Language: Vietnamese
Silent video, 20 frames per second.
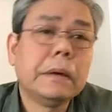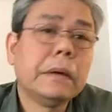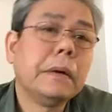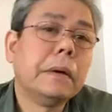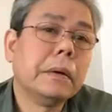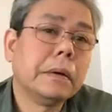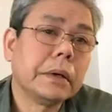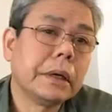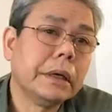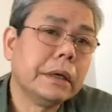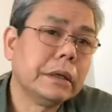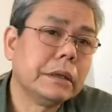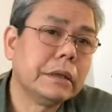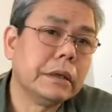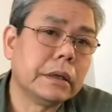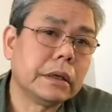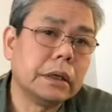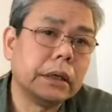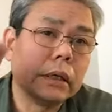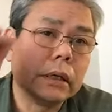hội nghị
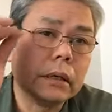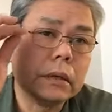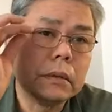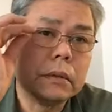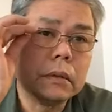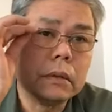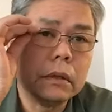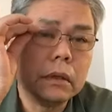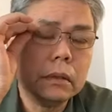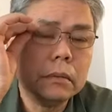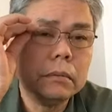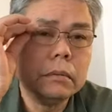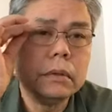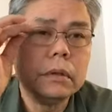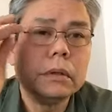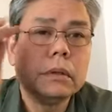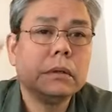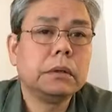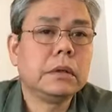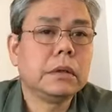thượng đỉnh của
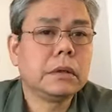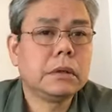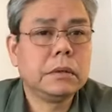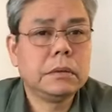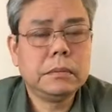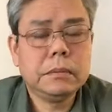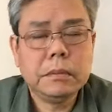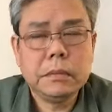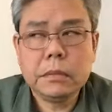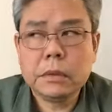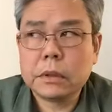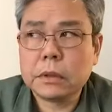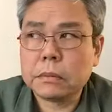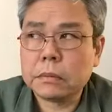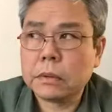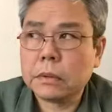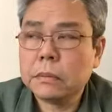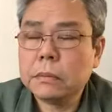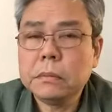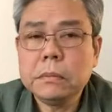ông Donald Trump
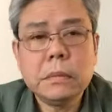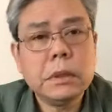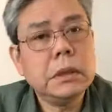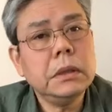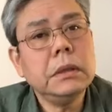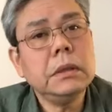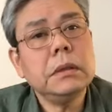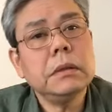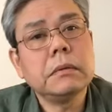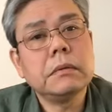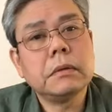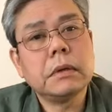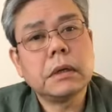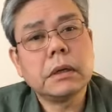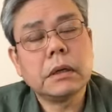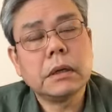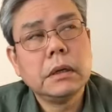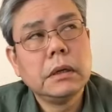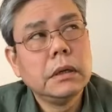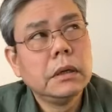tổng thống Mỹ và